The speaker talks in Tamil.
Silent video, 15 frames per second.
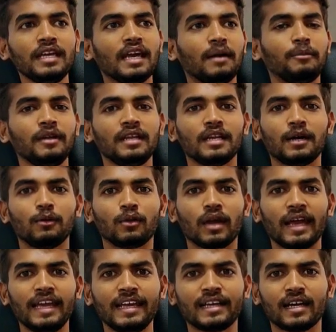தோனி
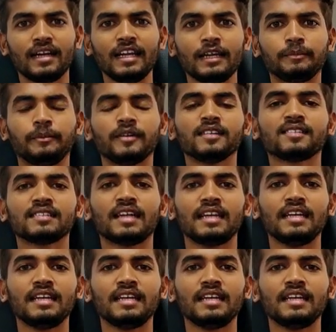அப்படின்னா ஒரு ஐகானிக்